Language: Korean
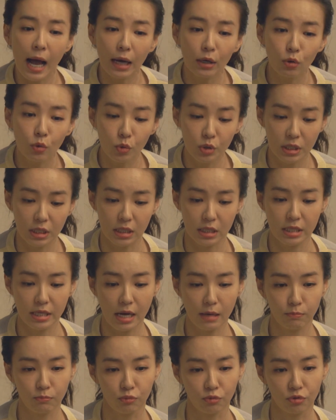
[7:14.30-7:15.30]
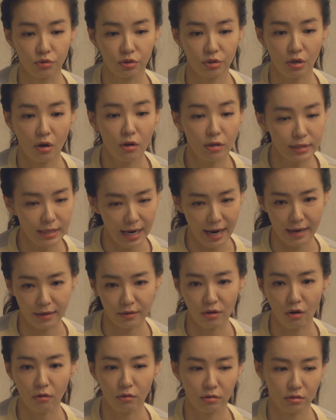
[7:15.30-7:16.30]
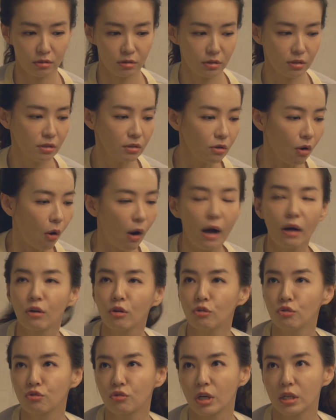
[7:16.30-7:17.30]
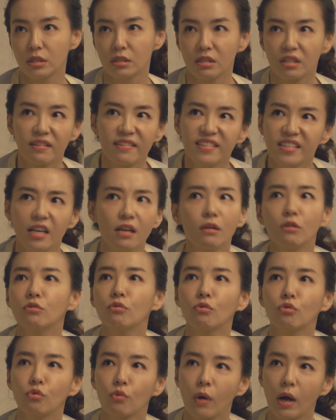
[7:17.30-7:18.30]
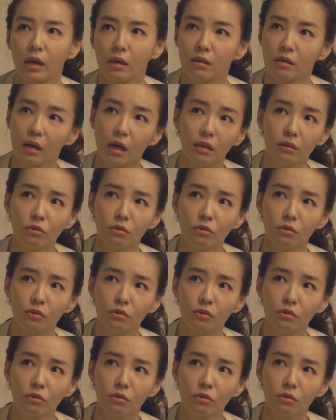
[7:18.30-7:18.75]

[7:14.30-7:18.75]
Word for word: 학교 진학부터 자격증, 어학연수까지 이렇게 체계적으로 관리를